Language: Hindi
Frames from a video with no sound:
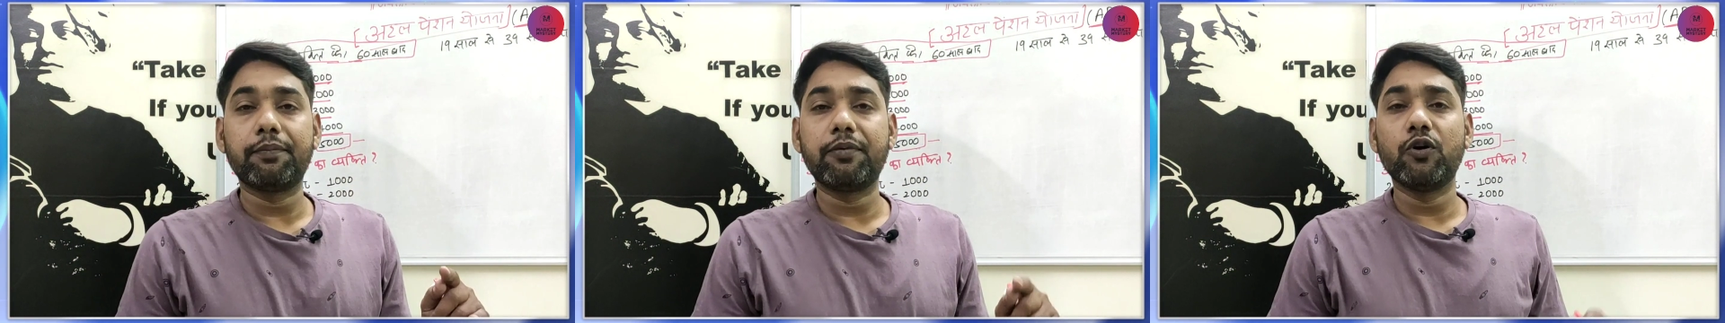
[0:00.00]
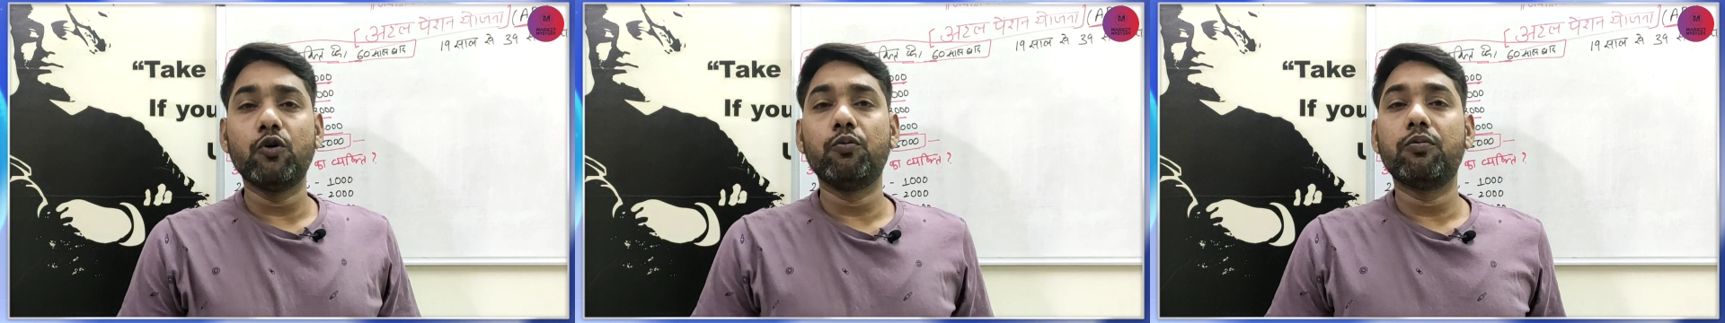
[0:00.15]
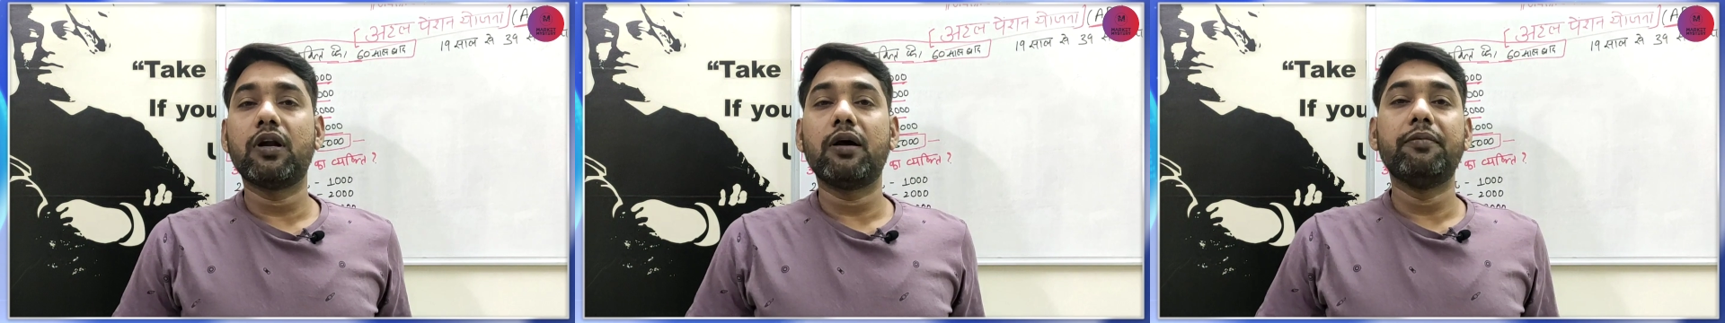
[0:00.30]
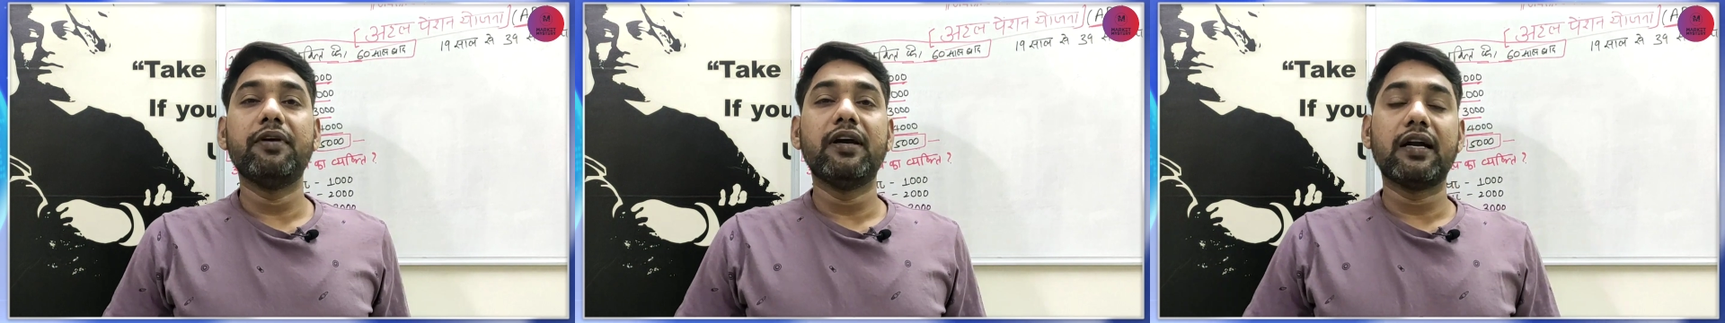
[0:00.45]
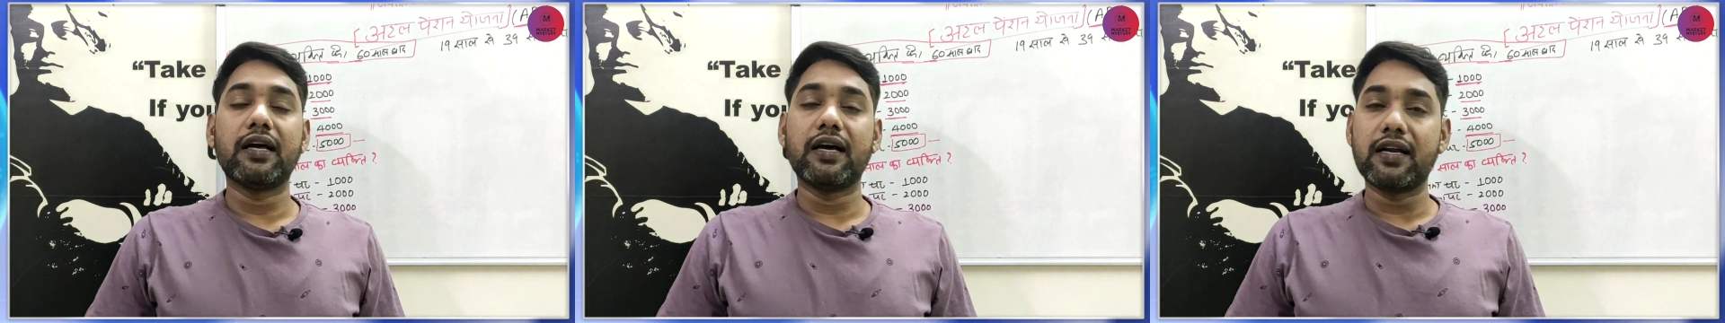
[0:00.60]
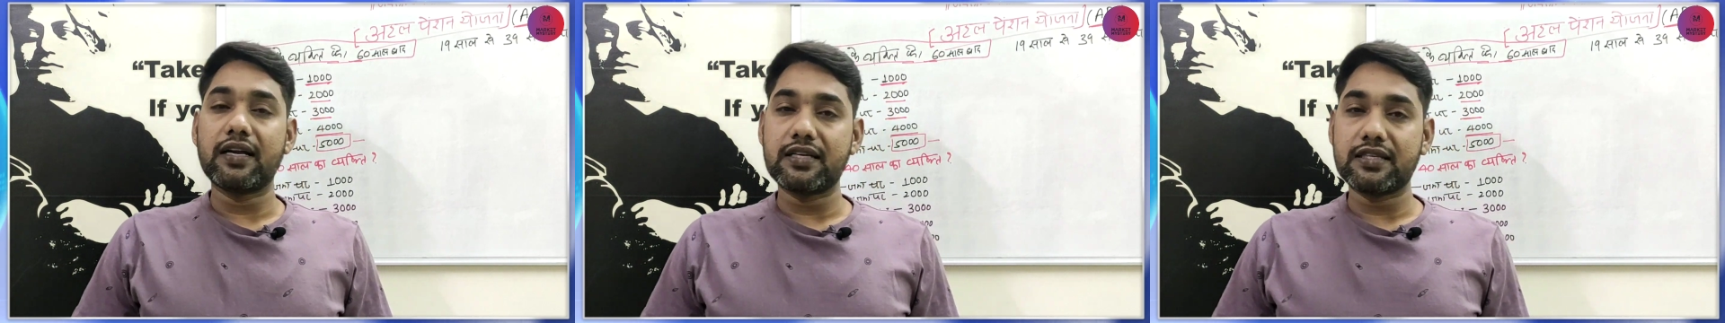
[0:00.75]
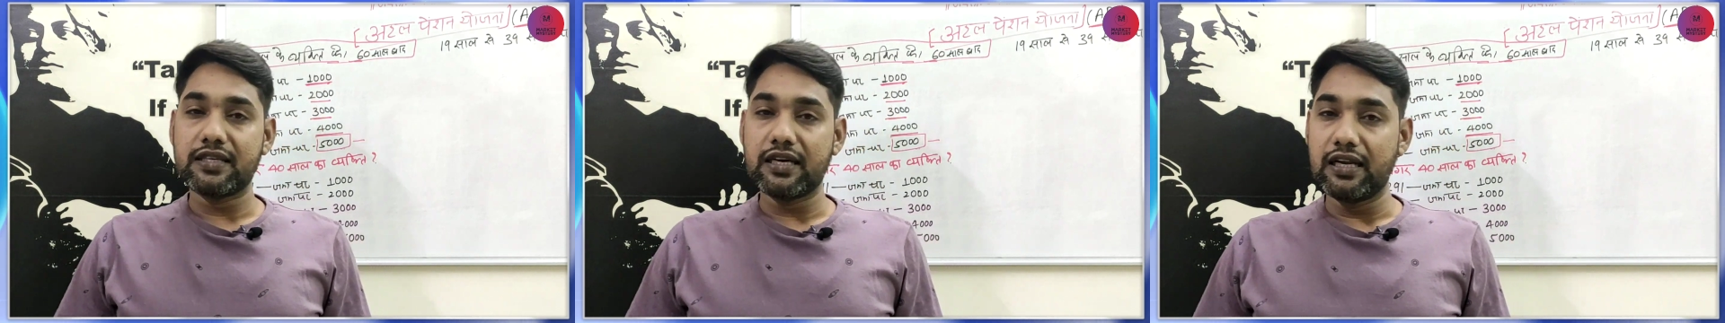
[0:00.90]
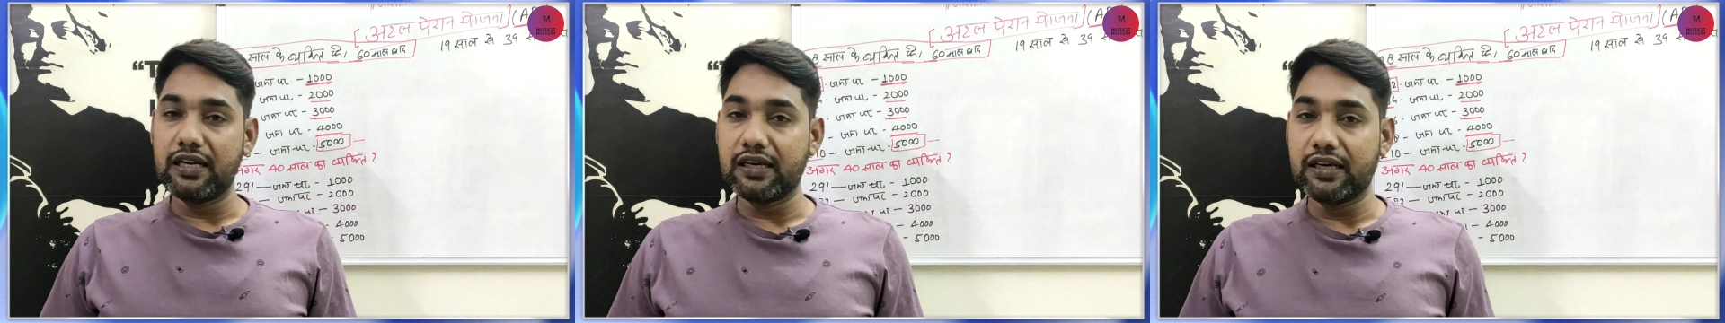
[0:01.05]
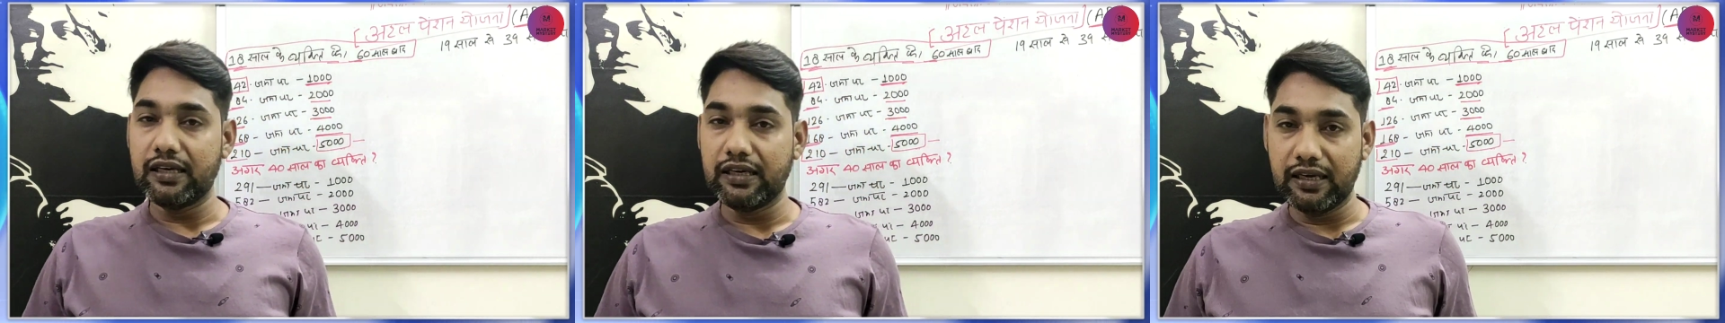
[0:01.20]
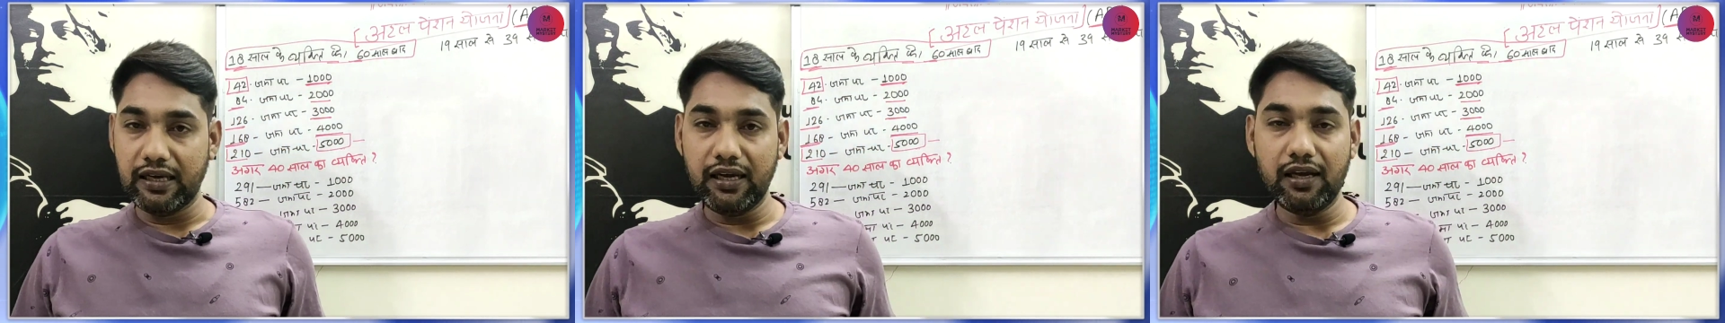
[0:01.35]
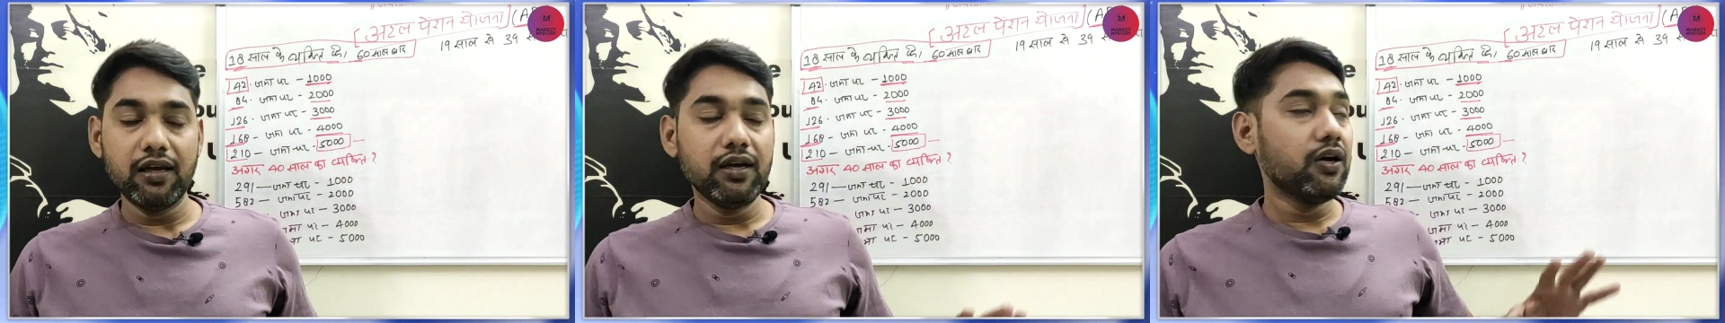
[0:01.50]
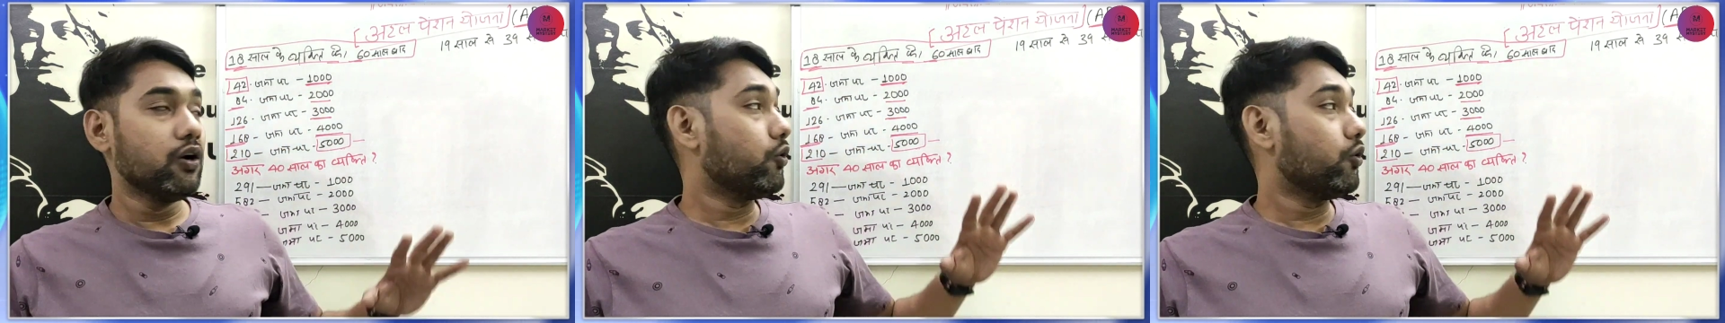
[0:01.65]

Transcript: आपकी उम्र अभी अठारह साल की है